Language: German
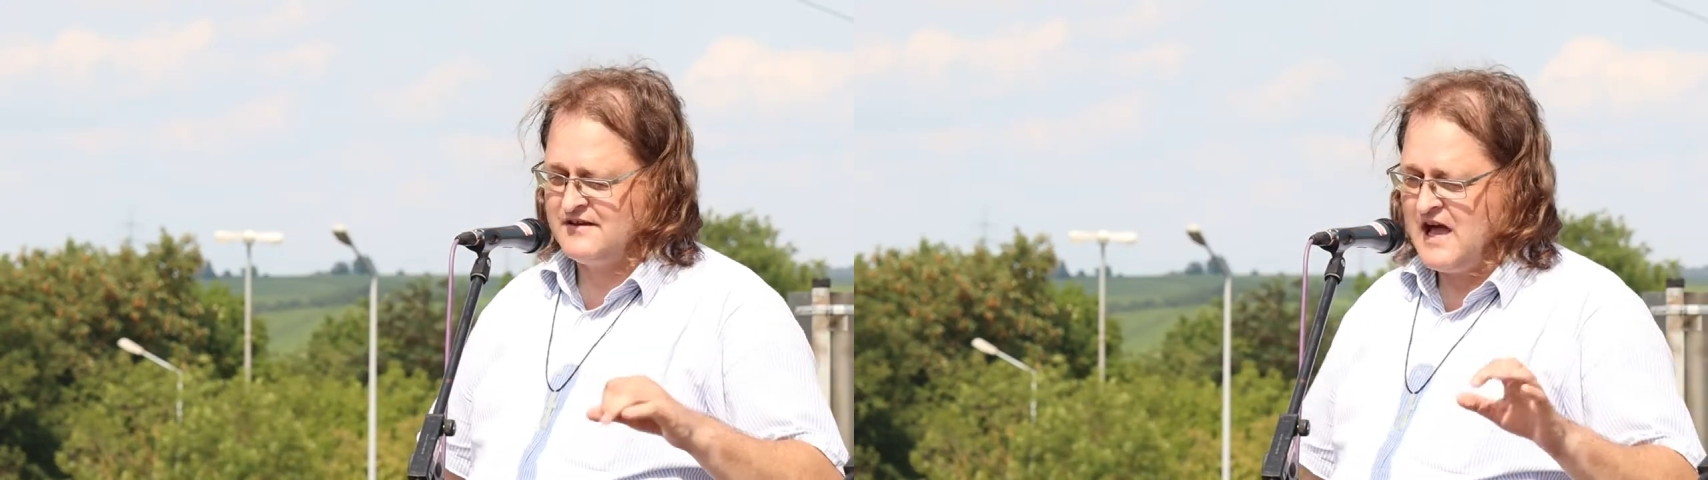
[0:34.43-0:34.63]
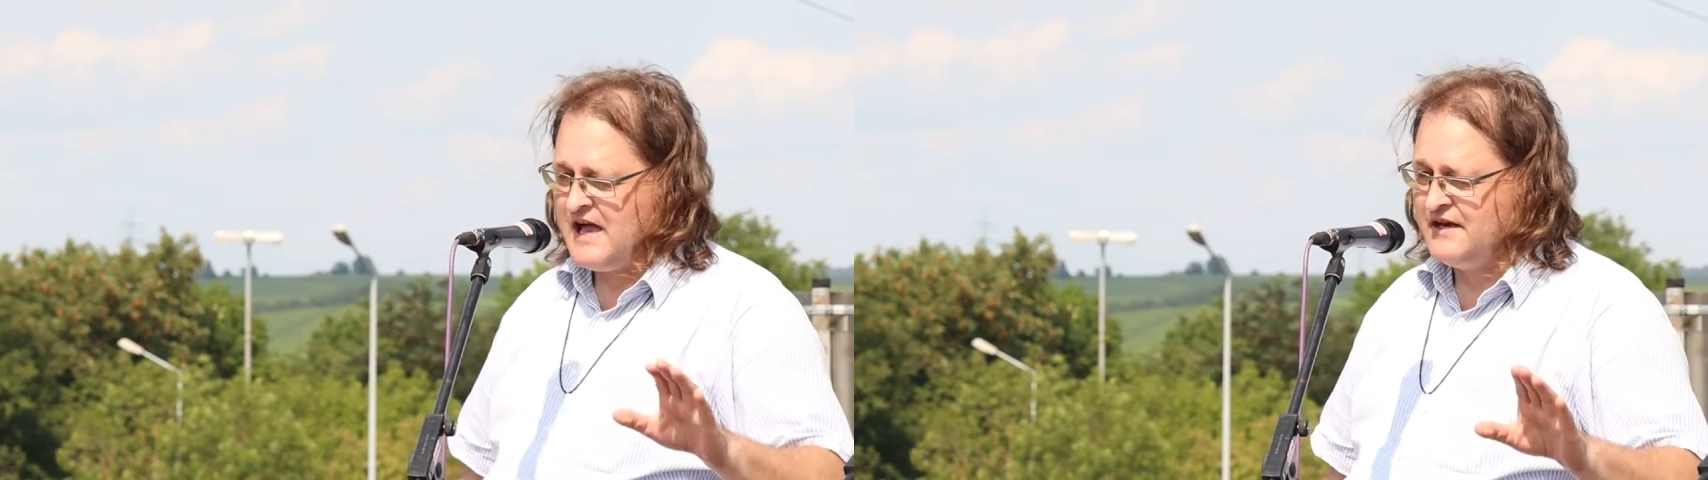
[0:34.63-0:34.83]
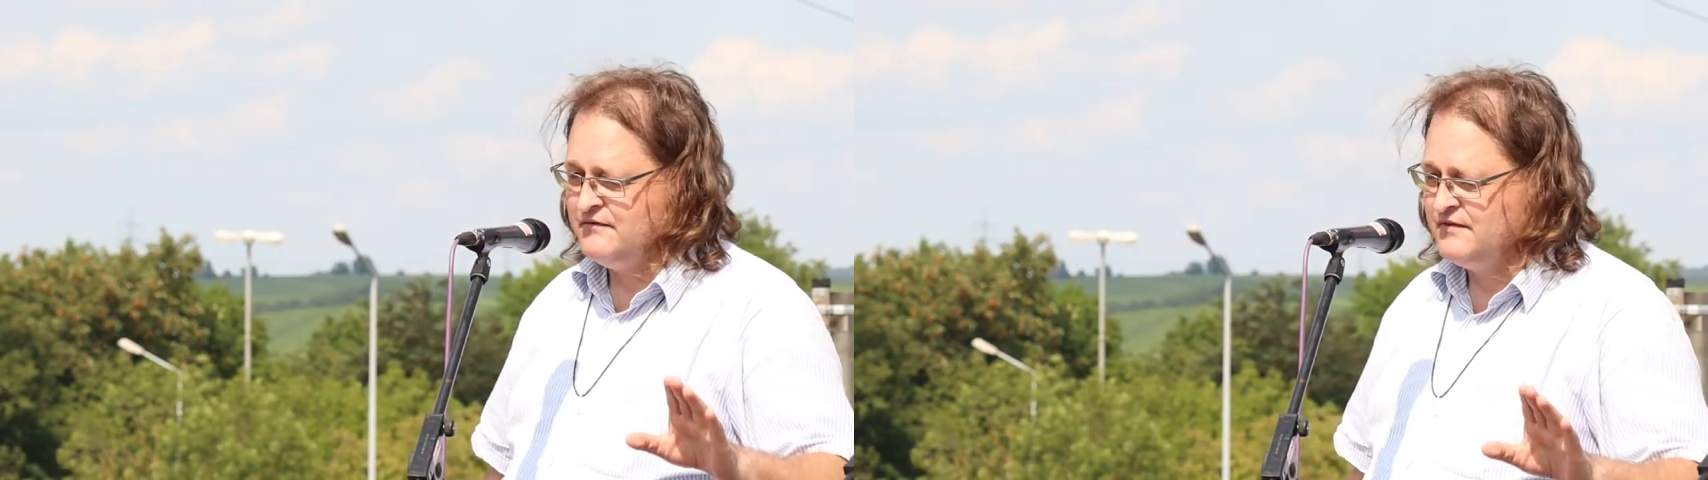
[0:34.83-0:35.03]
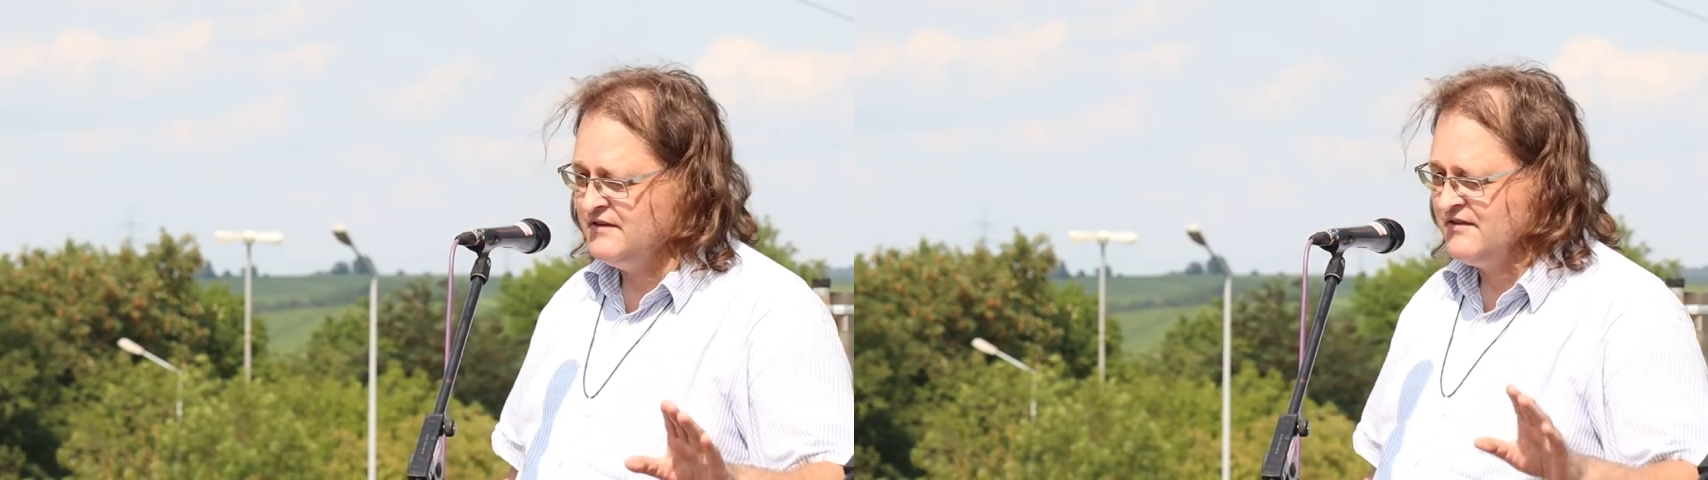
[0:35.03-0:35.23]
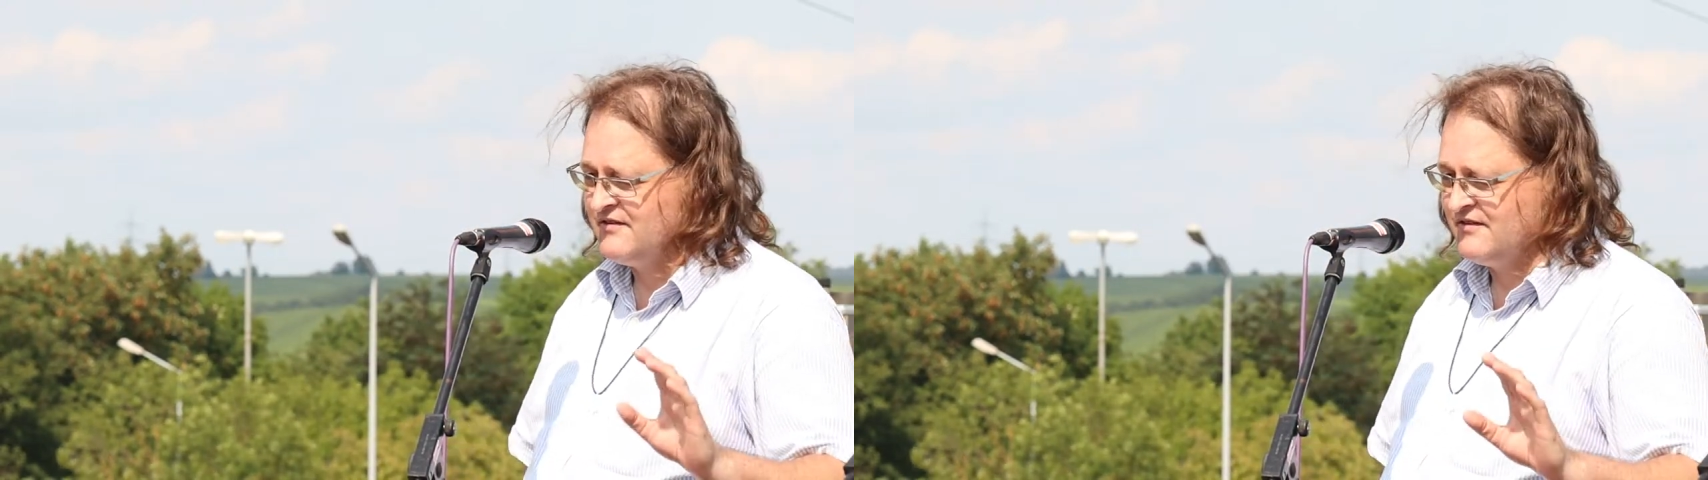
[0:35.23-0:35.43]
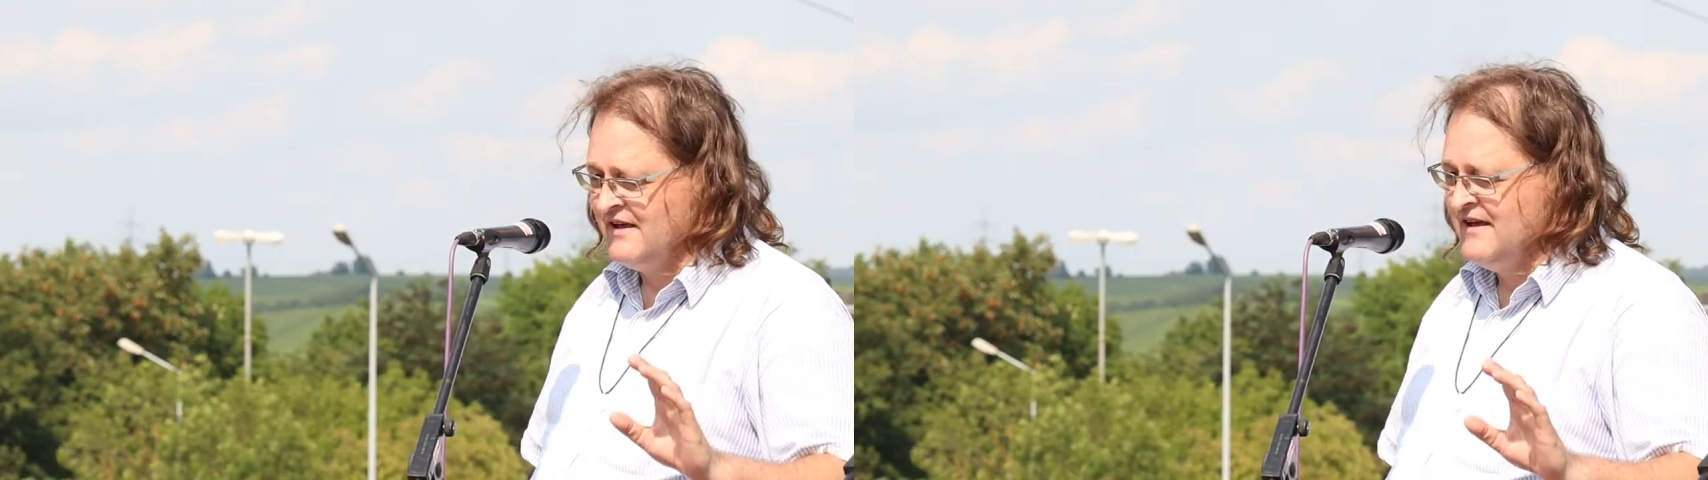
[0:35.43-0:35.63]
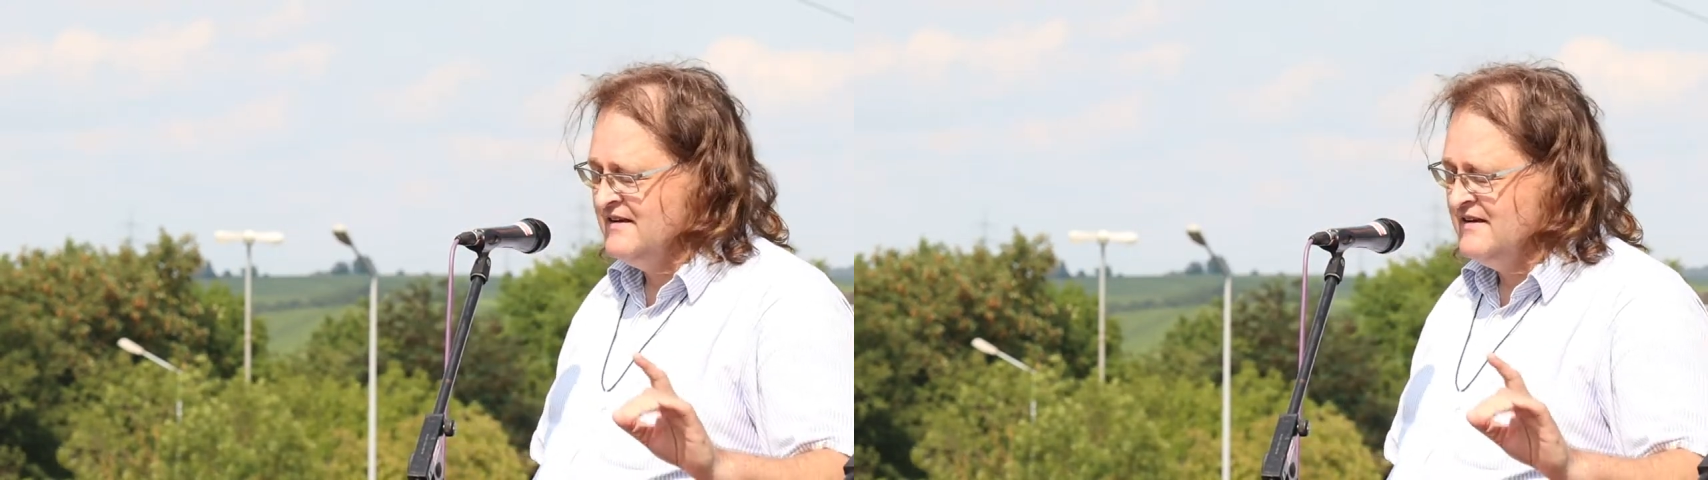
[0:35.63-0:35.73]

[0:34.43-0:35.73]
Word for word: kein Witz.